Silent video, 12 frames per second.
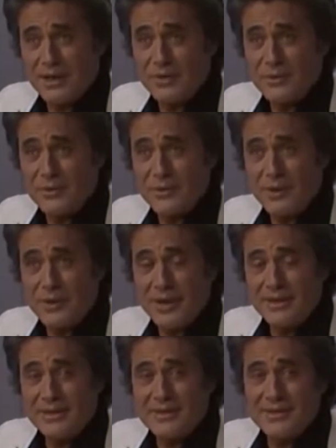bana
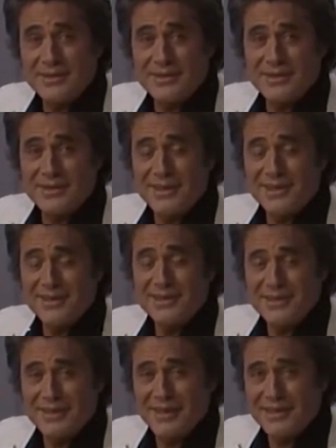doktorlar 7-8 tane
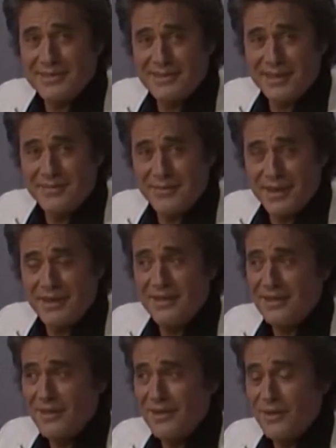reçete yazdılar ve
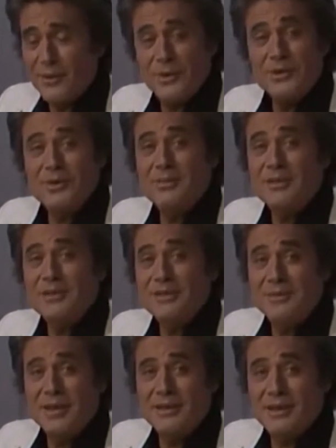o
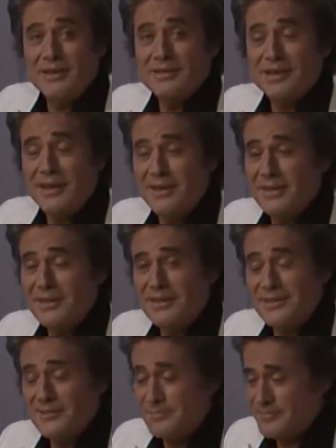yılbaşını ben hastanede
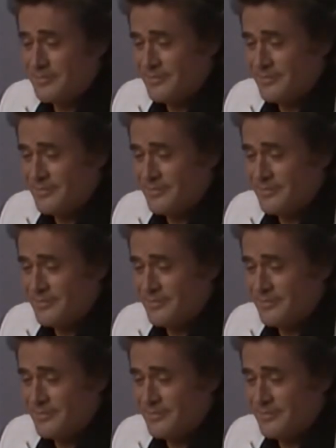geçirdim.